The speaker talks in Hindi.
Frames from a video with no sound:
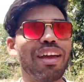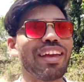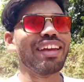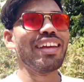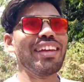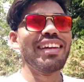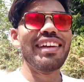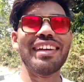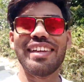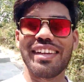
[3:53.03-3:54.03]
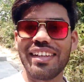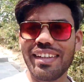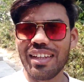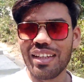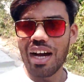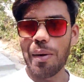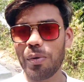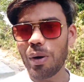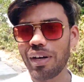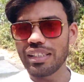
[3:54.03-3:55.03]
में
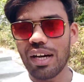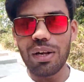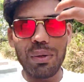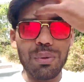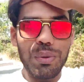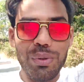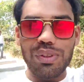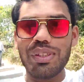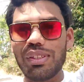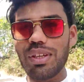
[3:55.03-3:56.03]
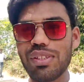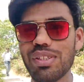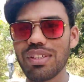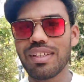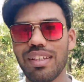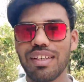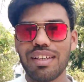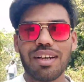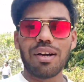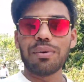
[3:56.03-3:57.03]
आपको आवाज़ आ रही होगी कितनी तेज़
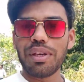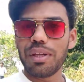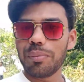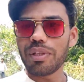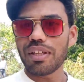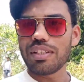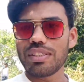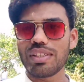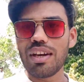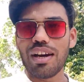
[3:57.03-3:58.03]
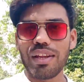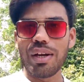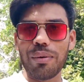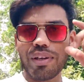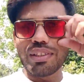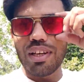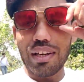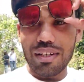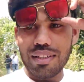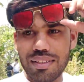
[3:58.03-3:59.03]
ये नहीं पता किसकी आ रही आवाज़ यार